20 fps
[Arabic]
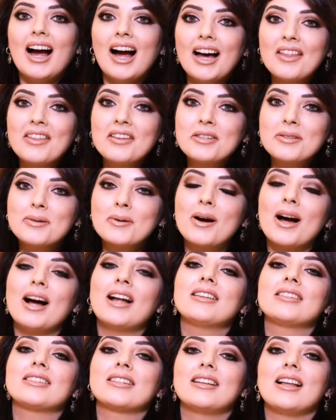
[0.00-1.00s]
هذا
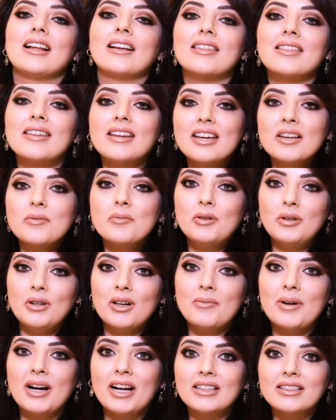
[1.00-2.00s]
السؤال سأله كثير من
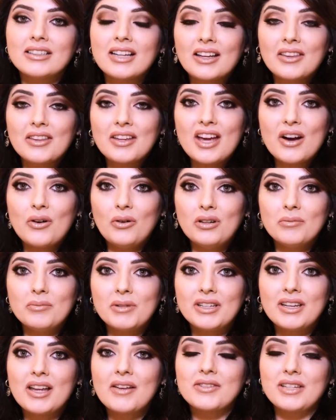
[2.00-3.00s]
علماء التغذية وعلم
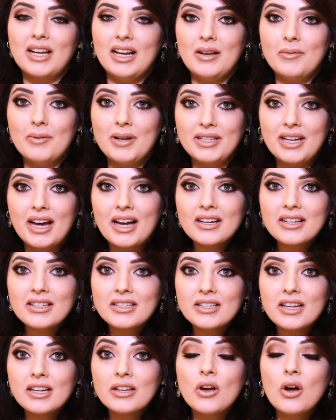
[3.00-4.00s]
النفس على مدار
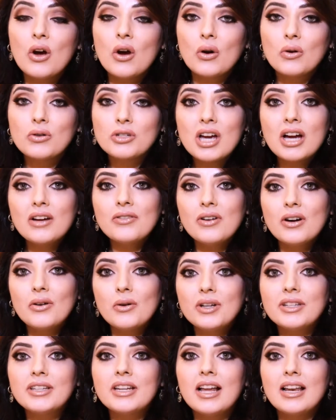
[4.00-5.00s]
السنين
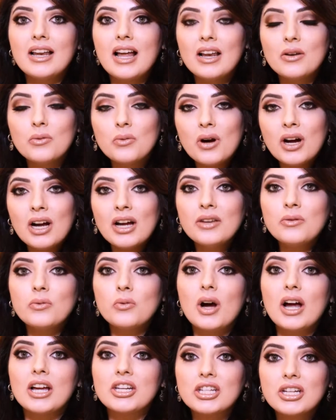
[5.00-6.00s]
وشافوا أن الألوان
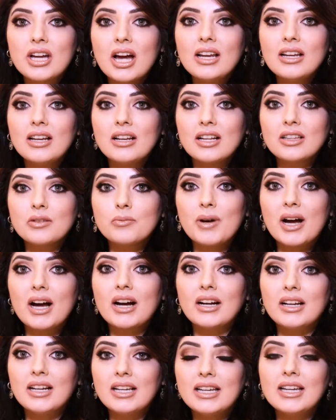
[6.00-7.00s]
وأشكال
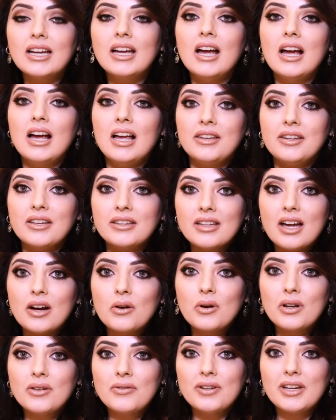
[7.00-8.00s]
الأطباق اللي
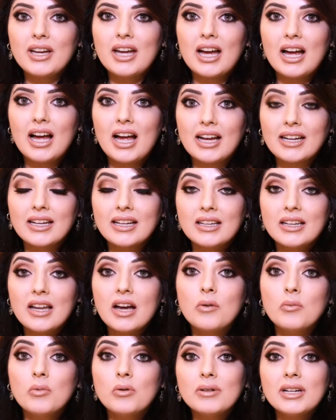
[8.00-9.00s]
نتناول فيها
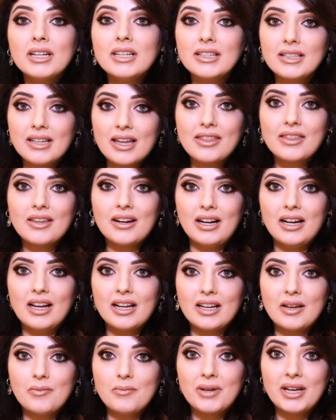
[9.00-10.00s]
أكلنا ممكن تأثر على
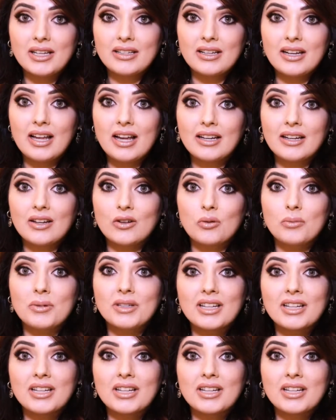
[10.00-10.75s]
كمية الأكل